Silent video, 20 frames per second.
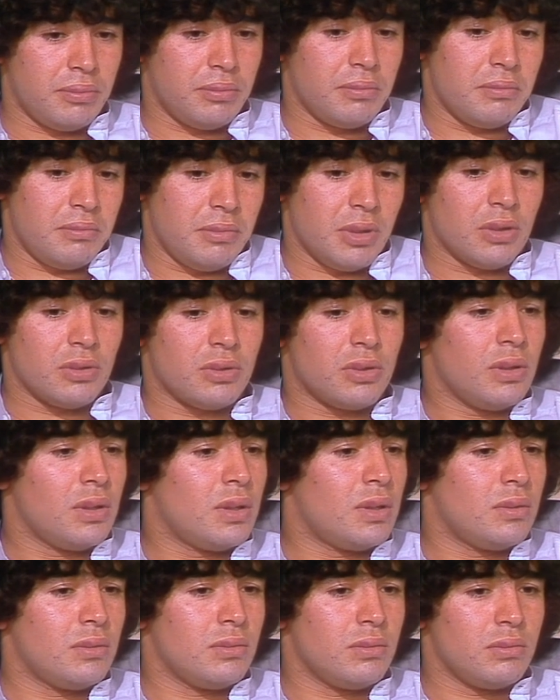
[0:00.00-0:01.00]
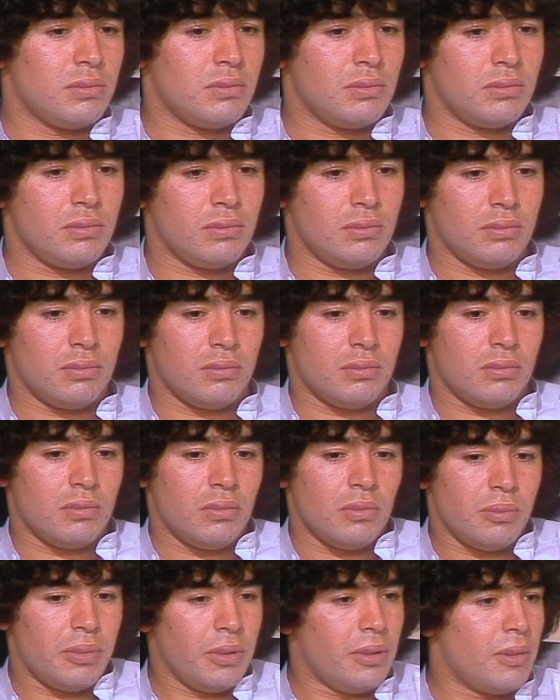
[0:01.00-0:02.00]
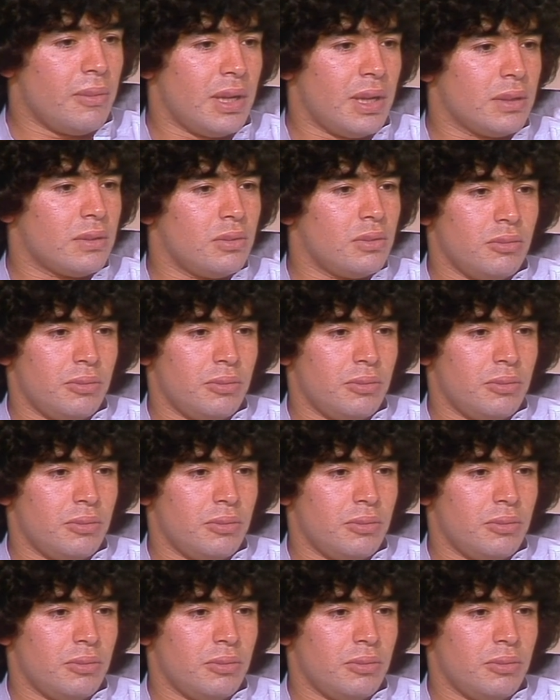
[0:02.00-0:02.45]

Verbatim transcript: Me considero un, un pibe más,